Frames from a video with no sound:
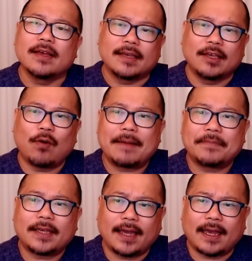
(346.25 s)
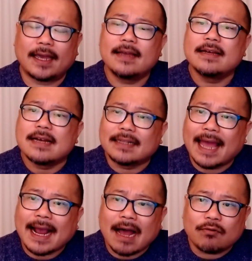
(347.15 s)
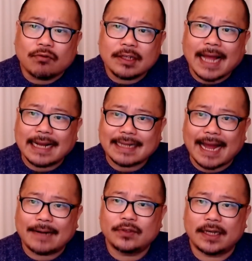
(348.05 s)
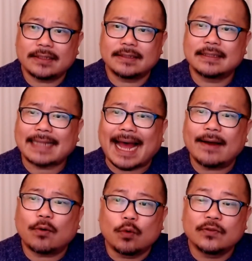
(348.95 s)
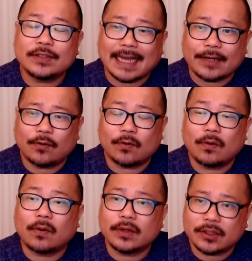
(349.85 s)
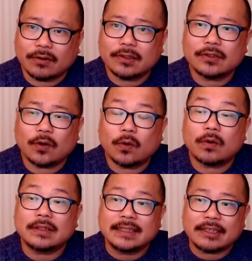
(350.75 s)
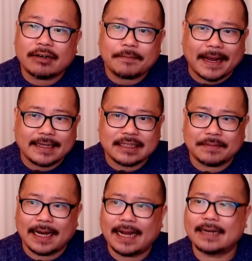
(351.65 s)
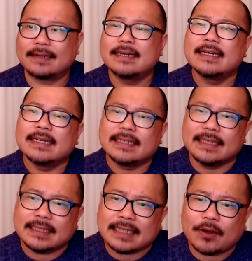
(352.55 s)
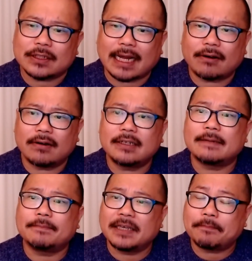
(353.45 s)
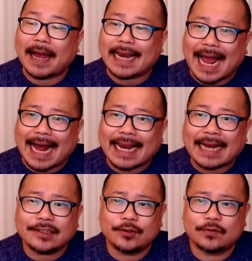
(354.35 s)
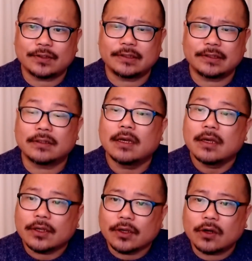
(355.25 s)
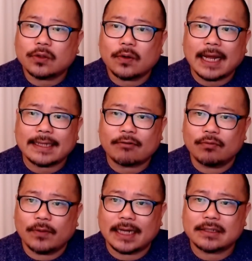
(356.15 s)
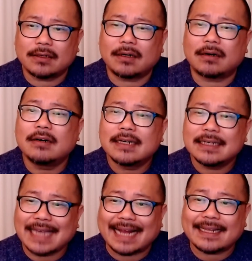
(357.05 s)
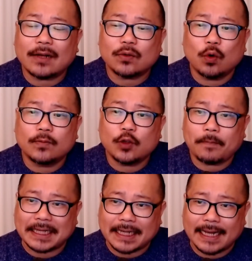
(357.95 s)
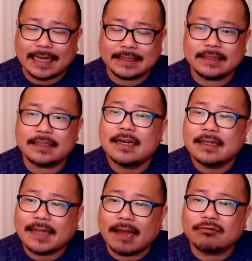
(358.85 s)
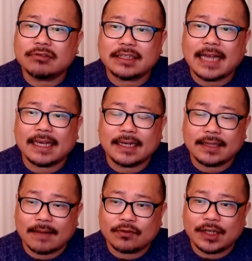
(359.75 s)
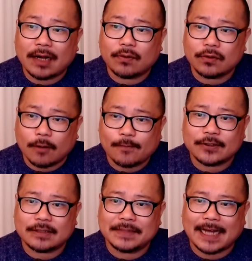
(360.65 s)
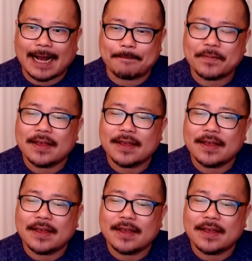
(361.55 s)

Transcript: 이와 함께 내가 우리 당 당무에는 당 고문 자격으로 적극적으로 의견을 밝히지만 이재명 사건을 비판 안 하는 이유는 여소야대 국면에서 야당 도움도 받아야 하는 대구시장이기 때문이라고 덧붙였습니다.